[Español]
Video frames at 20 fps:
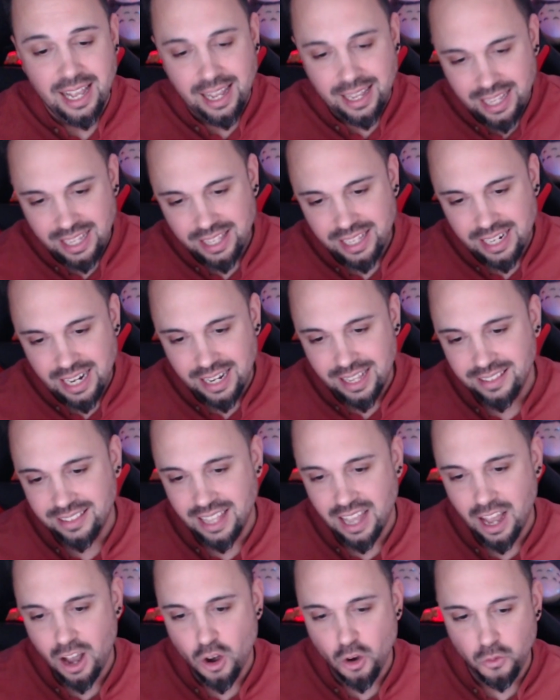Ya tiene
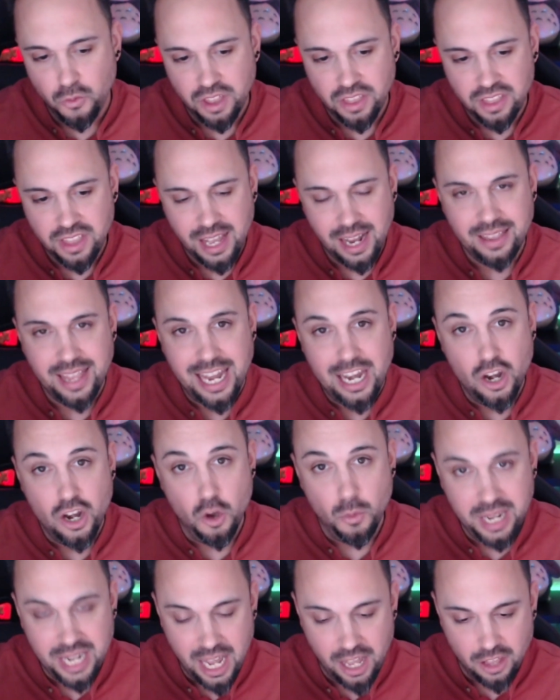lista oficial de
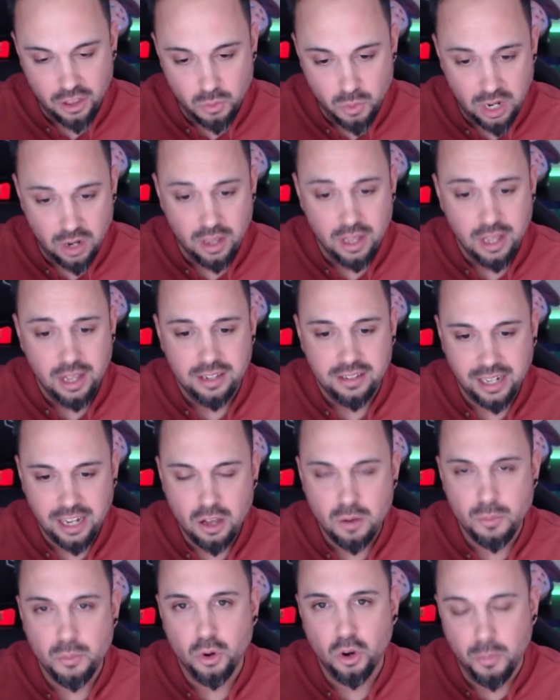nominados. Bueno, salía
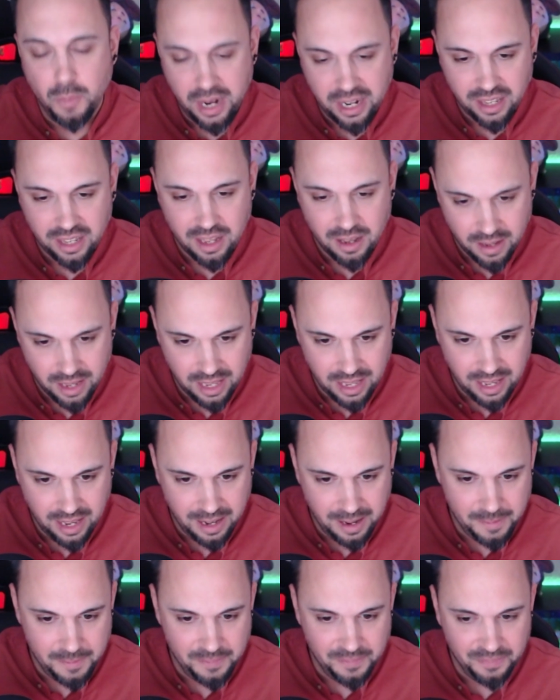un poco parda
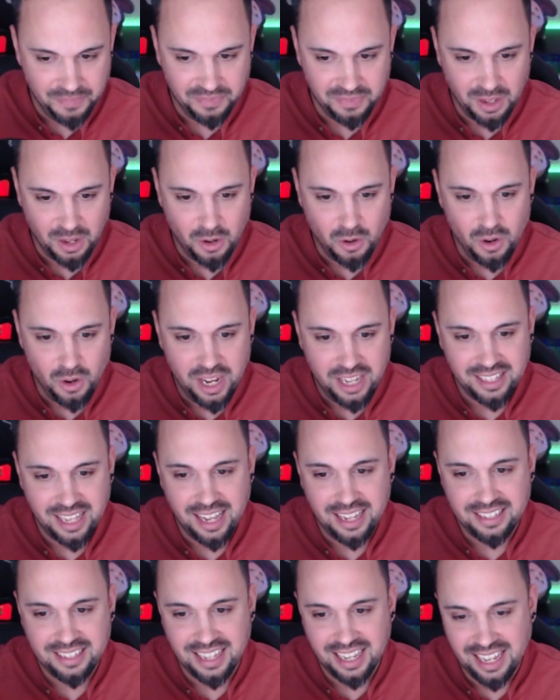em, con
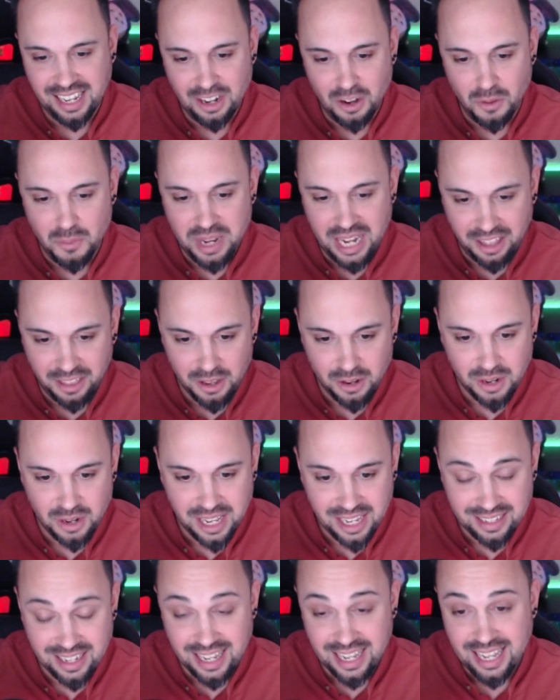estas eh,
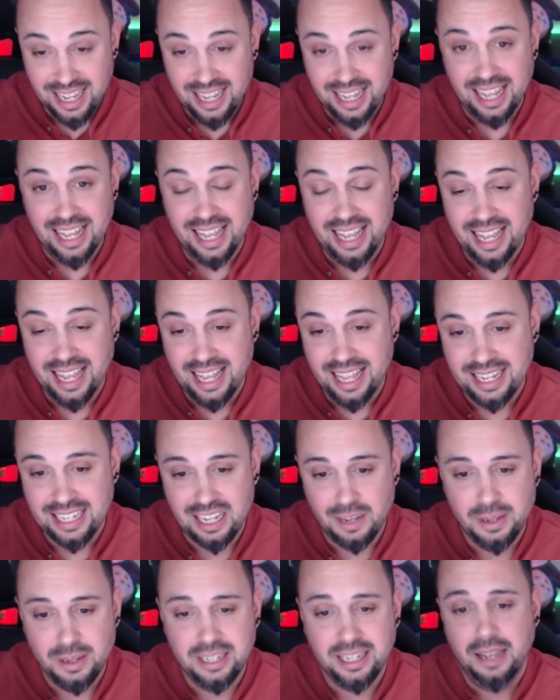nominaciones. Eh, ya
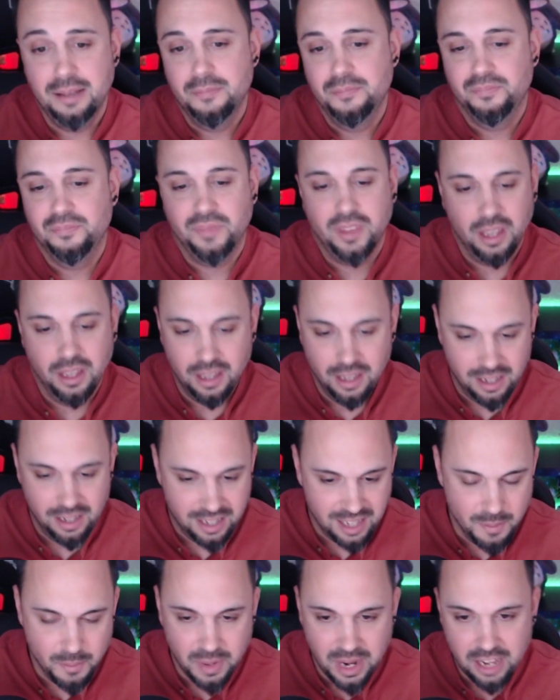sabéis que eh,
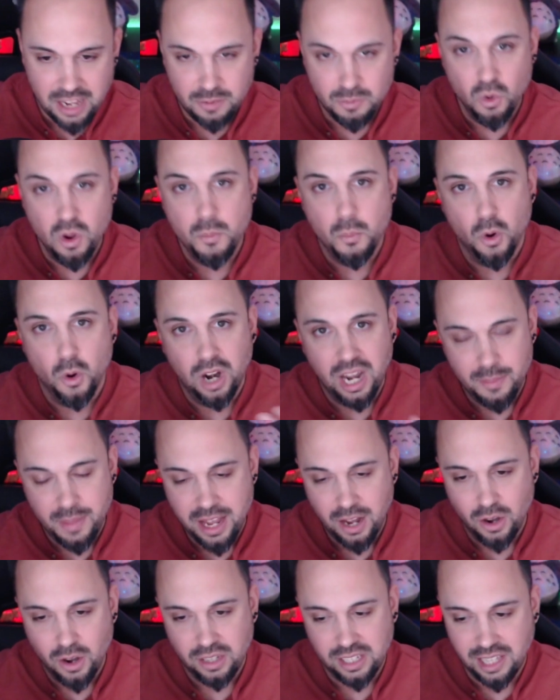siempre es muy
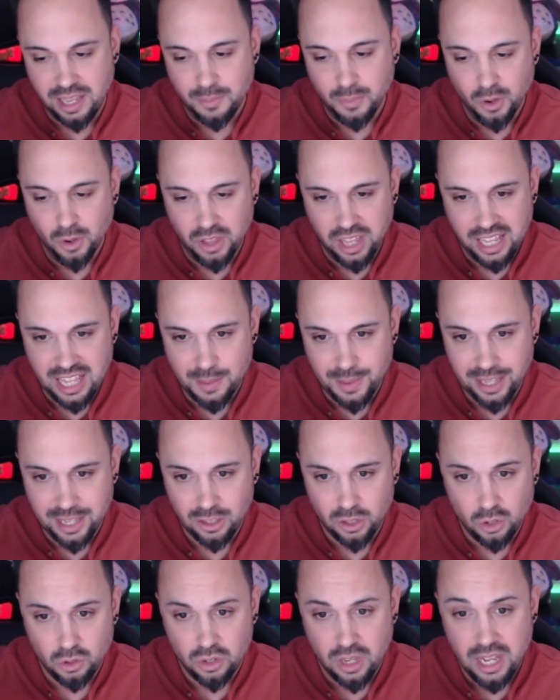polémico este tipo de,
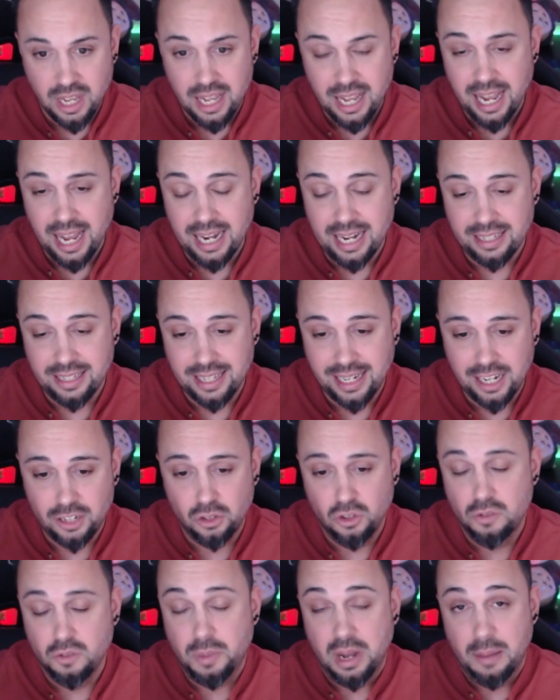eventos. En este
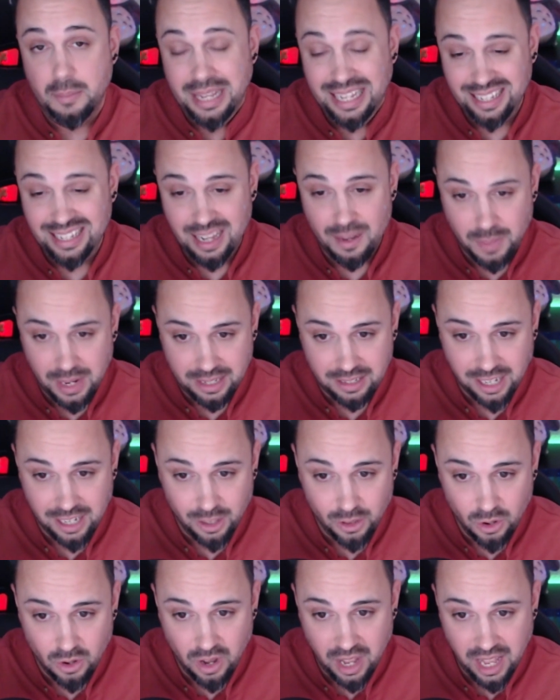caso, para mí siempre ha
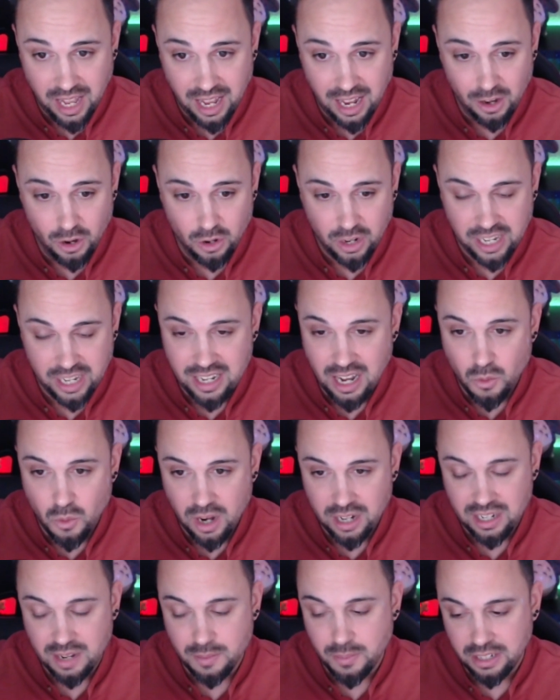sido, Los Game
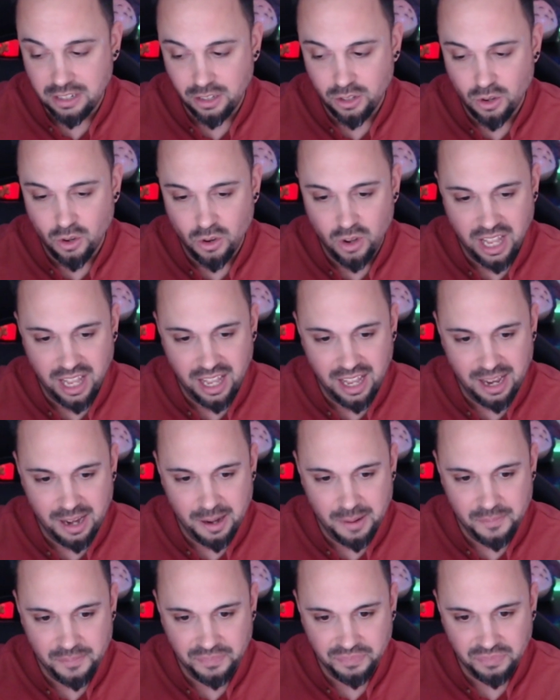Awards siempre ha sido
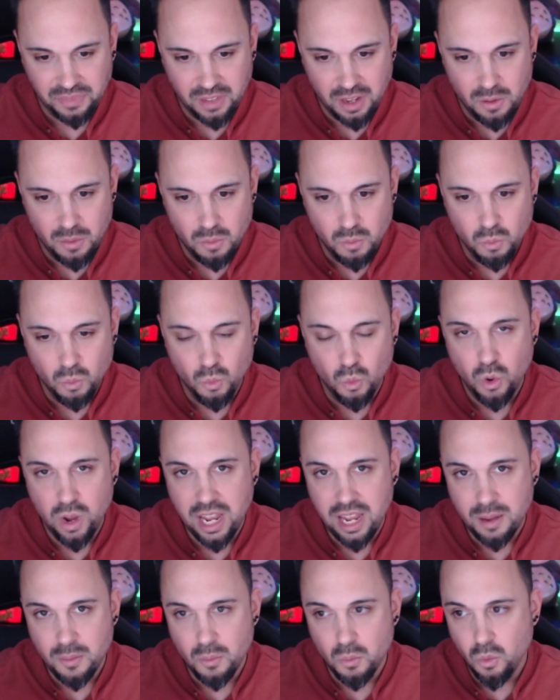em,
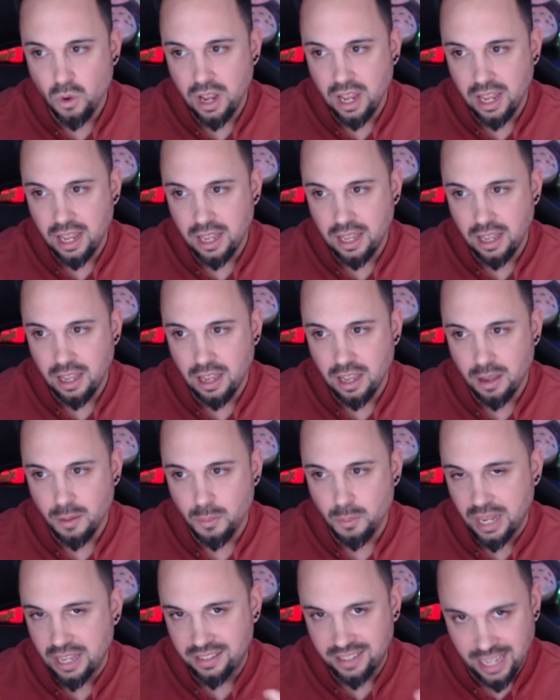muy, muy
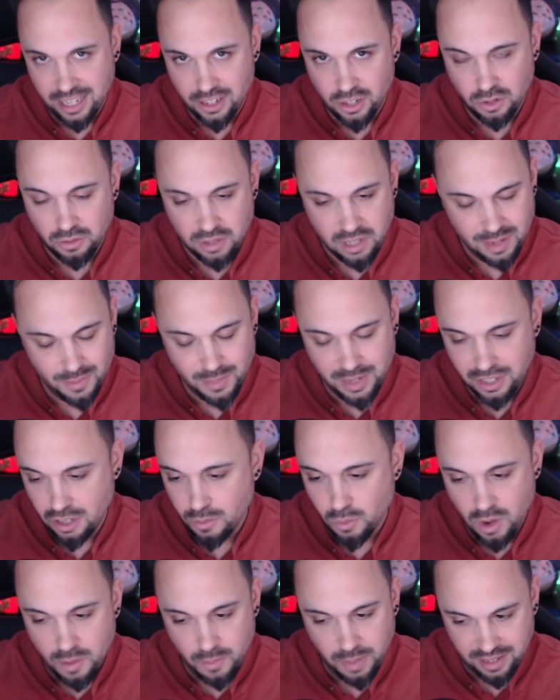PlayStation, siempre ha sido
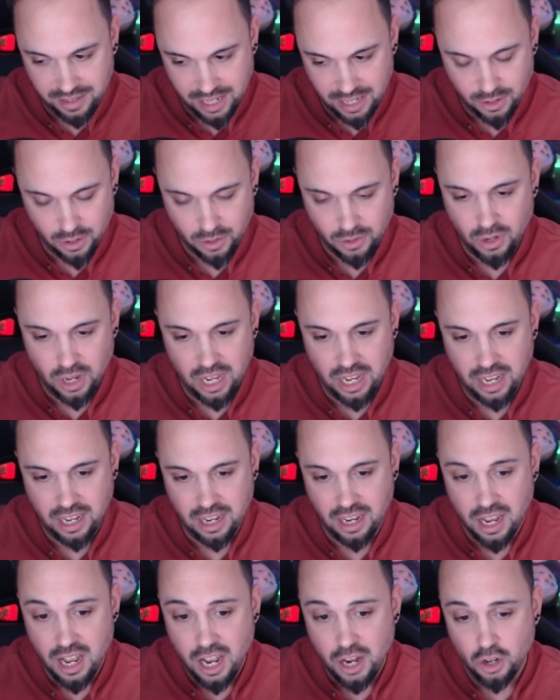muy PlayStation, eh,
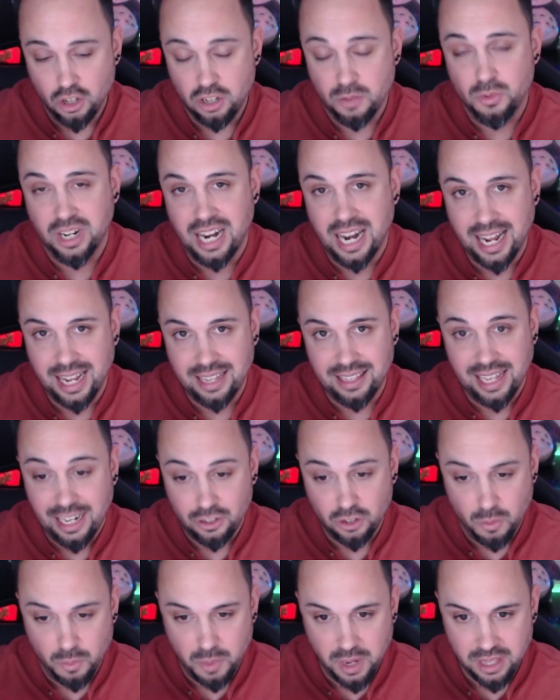no sé por qué a la gente le
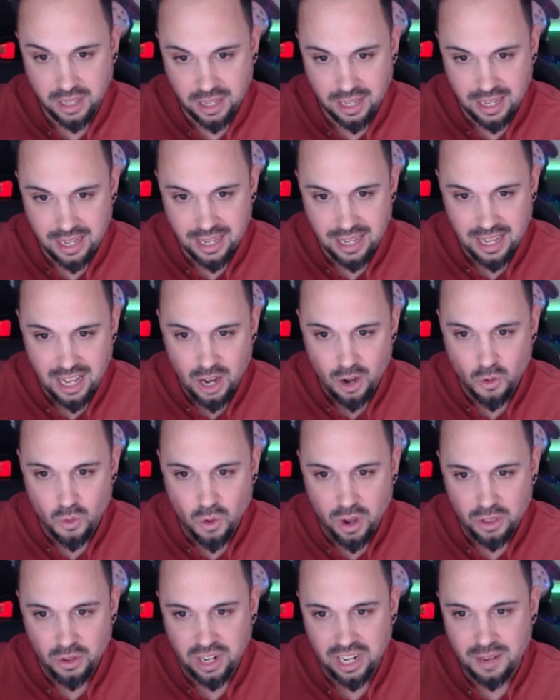sorprende,
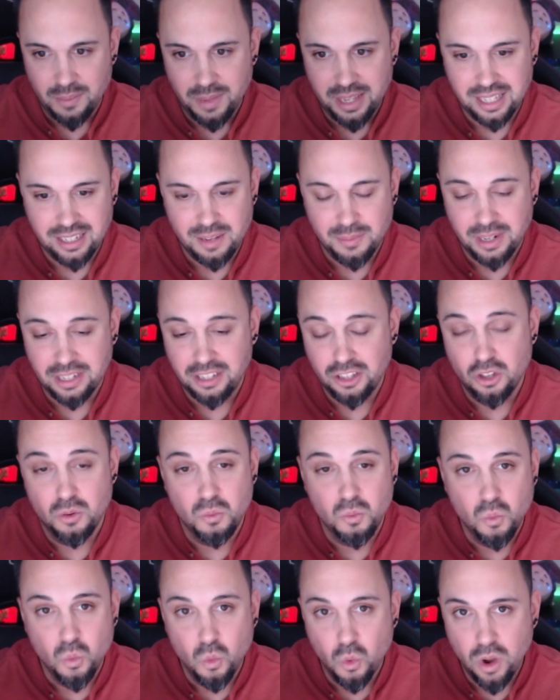cuando realmente siempre ha sido
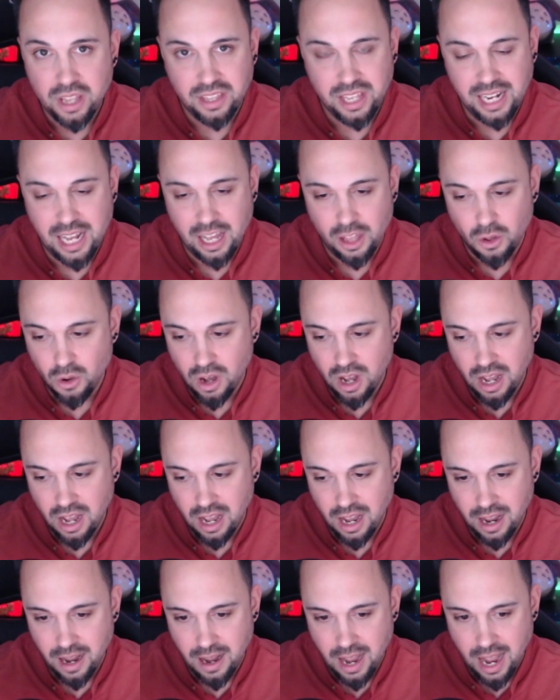muy tirado
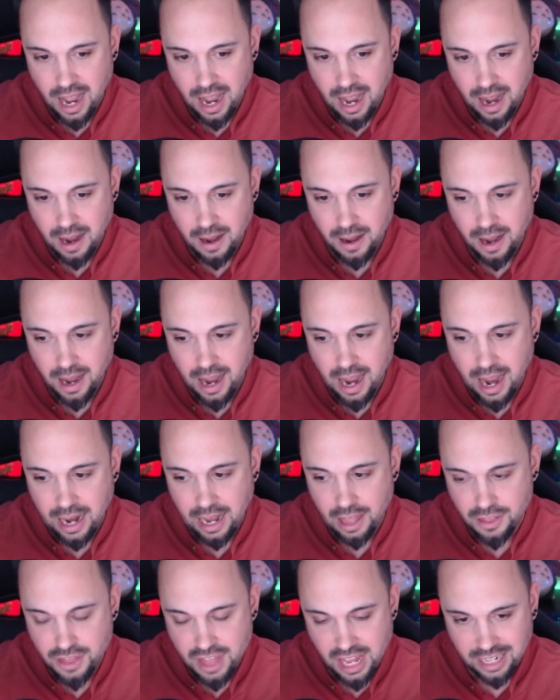a,
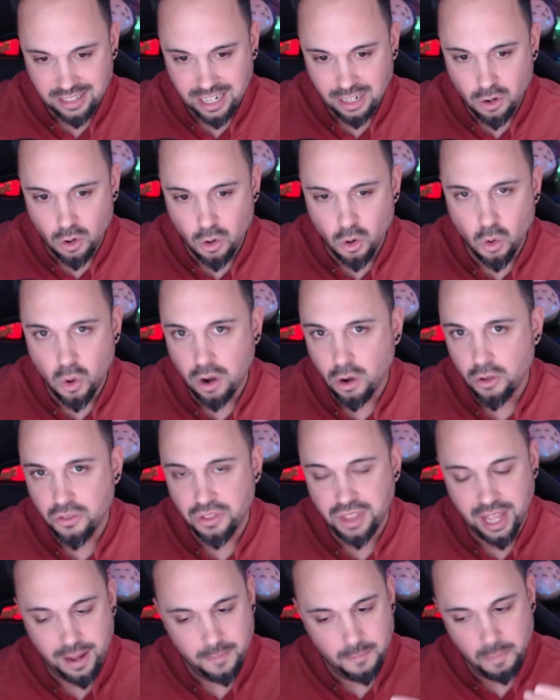lanzarse con juegos
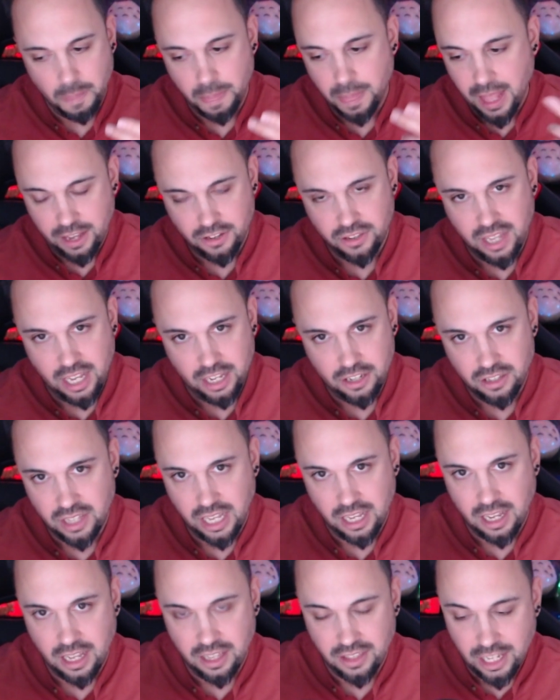
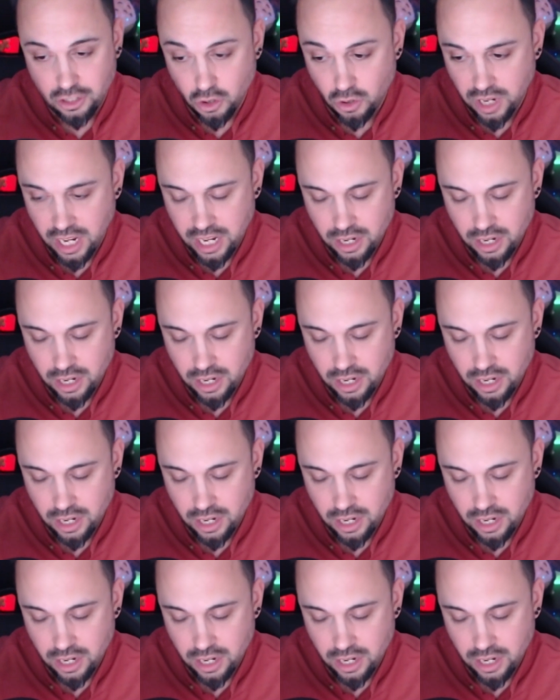de, Sony,